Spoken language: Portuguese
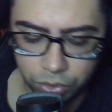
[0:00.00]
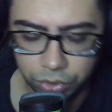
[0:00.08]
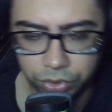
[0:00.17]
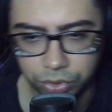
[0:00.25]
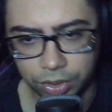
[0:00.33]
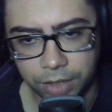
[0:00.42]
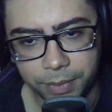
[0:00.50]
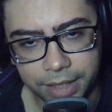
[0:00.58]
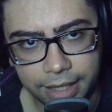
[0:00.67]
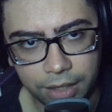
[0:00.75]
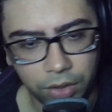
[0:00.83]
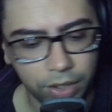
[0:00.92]
o controle,
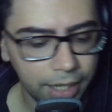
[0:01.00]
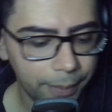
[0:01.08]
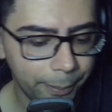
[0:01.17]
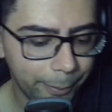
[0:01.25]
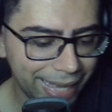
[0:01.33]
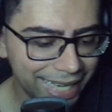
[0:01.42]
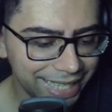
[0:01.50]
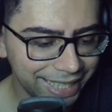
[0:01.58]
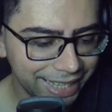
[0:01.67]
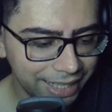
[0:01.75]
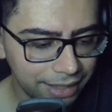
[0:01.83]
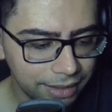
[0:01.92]
mané. Agora é a
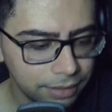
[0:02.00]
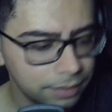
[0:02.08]
parte...